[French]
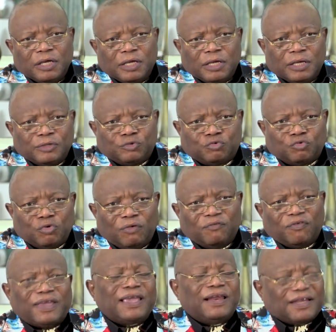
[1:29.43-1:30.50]
eh,
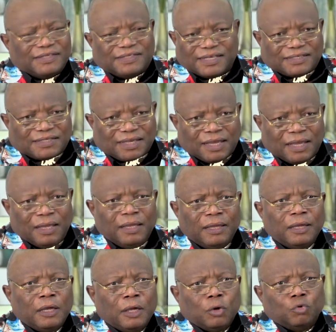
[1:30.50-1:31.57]
suivent quelques extraits
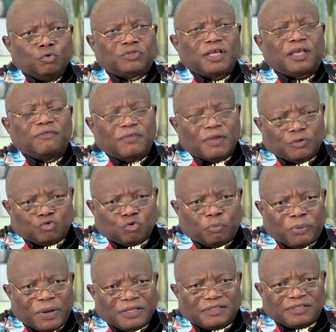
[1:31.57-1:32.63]
ou ceux qui viennent
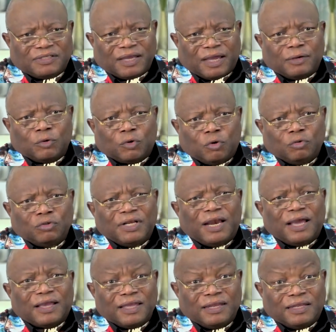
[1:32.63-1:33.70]
sur place se rendent compte de
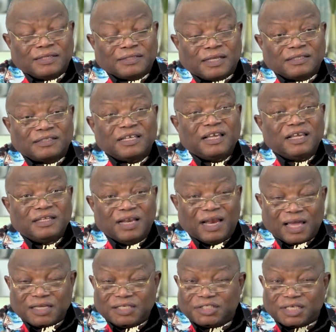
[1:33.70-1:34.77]
la quintessence, de
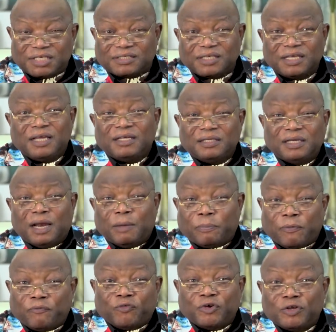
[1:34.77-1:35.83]
la richesse, de la
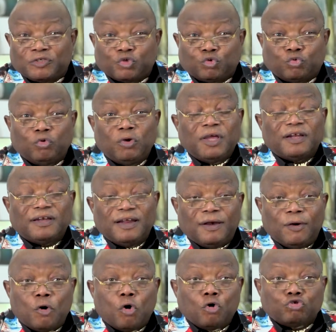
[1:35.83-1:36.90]
profondeur, surtout de
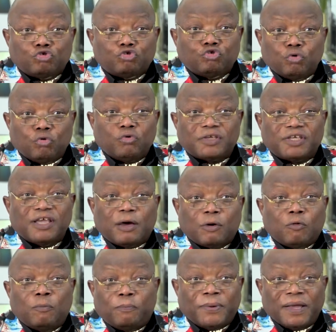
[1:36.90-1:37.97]
l'onction qui
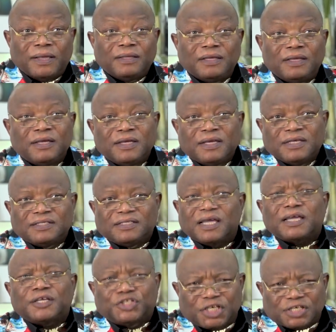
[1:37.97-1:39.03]
accompagne
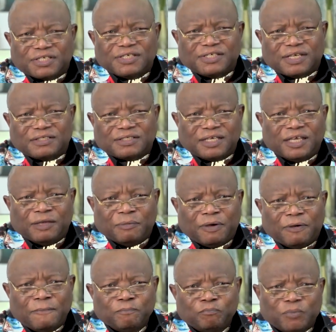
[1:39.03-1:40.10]
ces richesses des
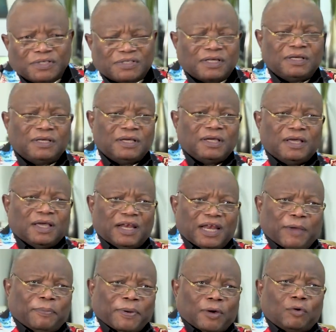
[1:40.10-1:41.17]
enseignements. Parce que
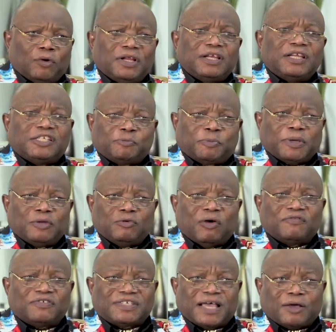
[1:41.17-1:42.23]
la parole et l'esprit
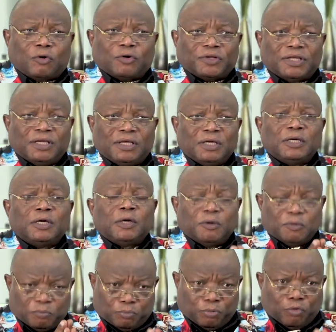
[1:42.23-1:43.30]
doivent s'accorder
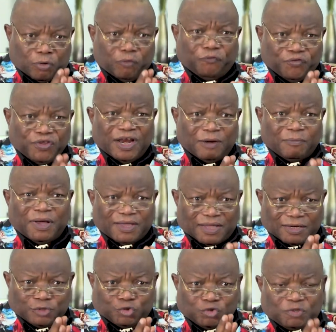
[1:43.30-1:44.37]
pour que finalement
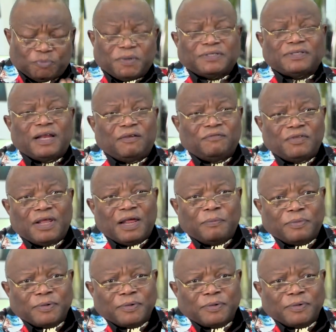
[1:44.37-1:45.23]
quelque chose se passe dans la vie de la